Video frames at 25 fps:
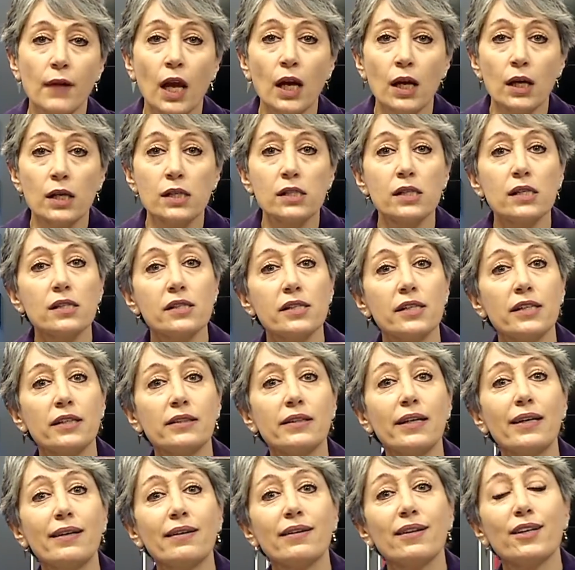Siz yine
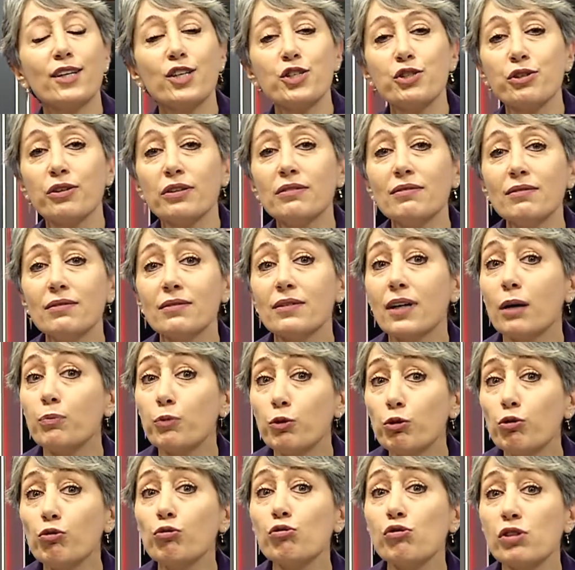de kışın
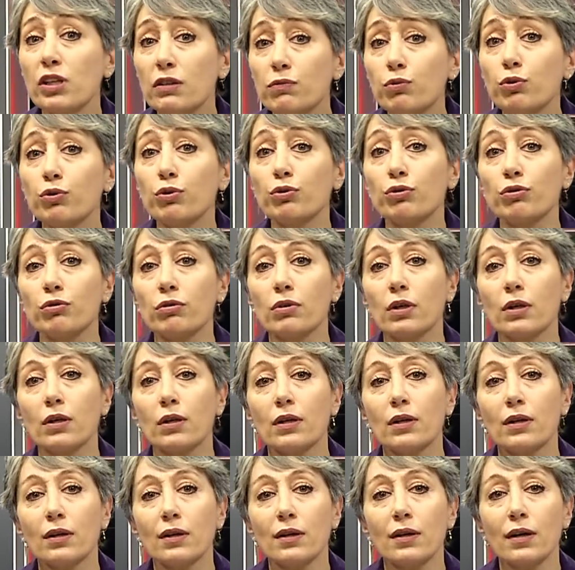kaputunuza vurun.
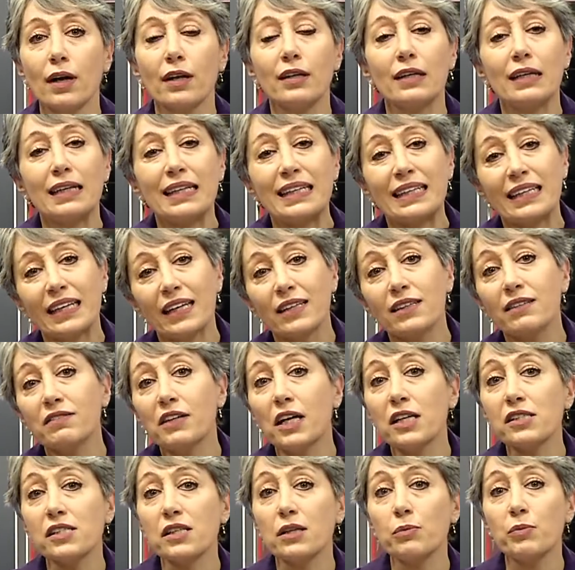Hani kedi
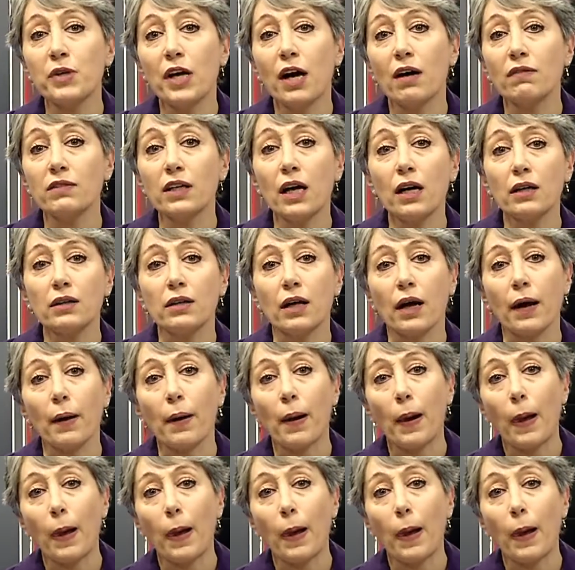varsa miyavlar da